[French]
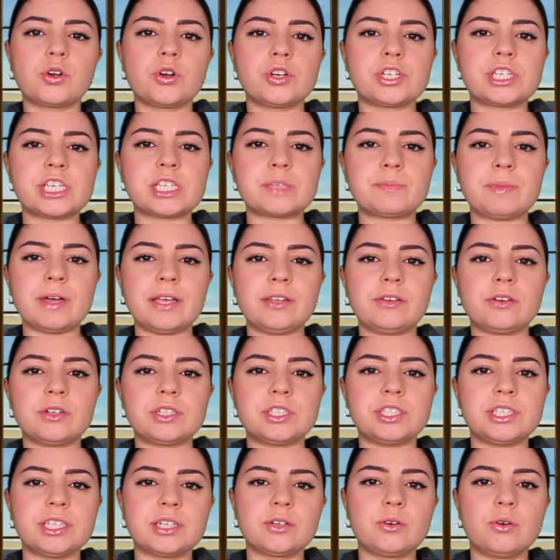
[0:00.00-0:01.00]
coach
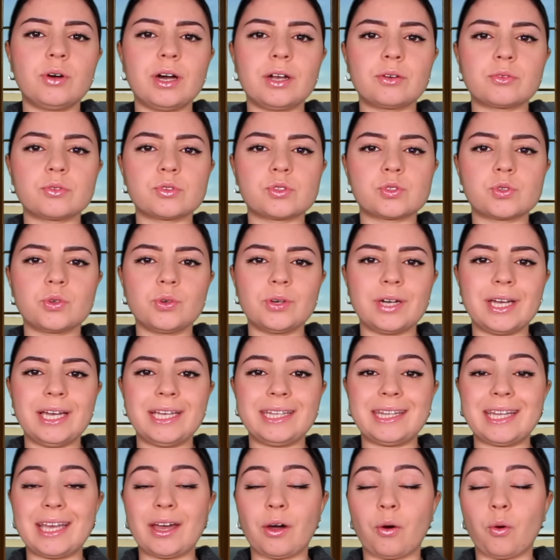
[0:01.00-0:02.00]
espagnol Diego Alonso
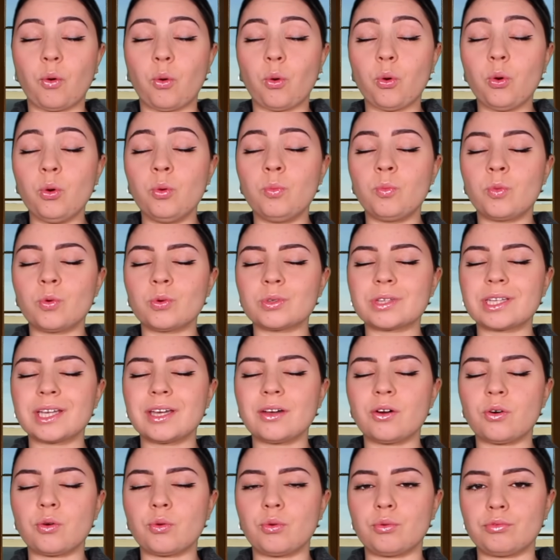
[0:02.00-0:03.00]
était
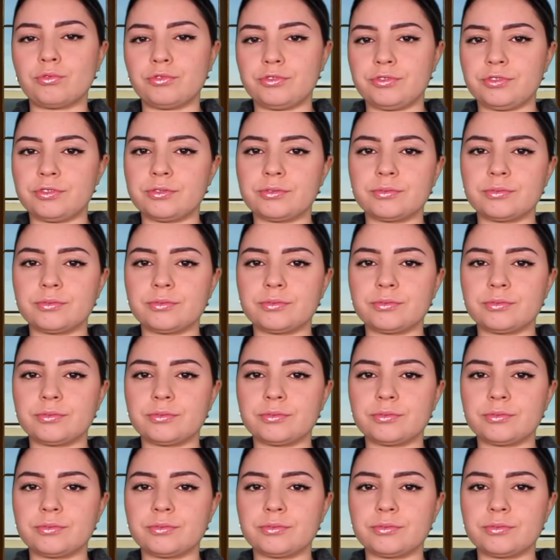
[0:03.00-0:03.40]
remonté en conf.